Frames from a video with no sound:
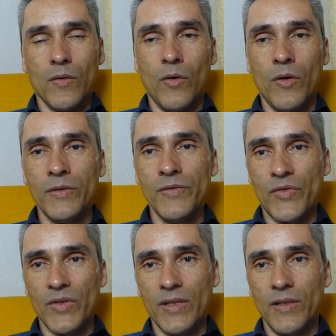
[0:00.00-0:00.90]

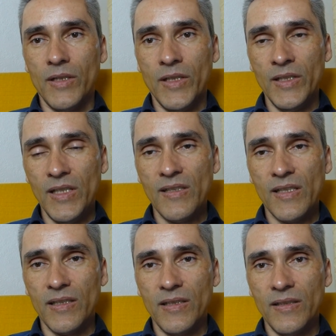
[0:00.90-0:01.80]
Und äh, in,
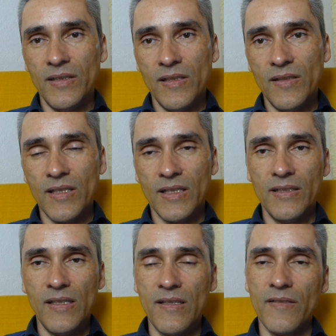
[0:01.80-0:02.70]
dieser, in, in, dieser,
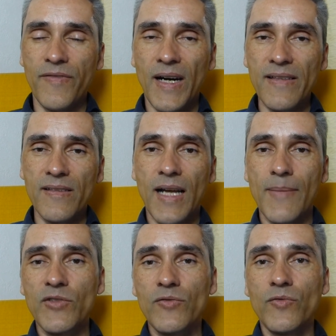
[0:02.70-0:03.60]
in diesen Phasen der
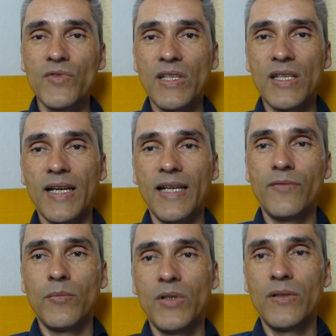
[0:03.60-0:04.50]
absoluten
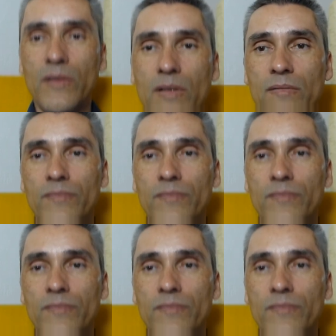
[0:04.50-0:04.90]
Unsicherheit, wo man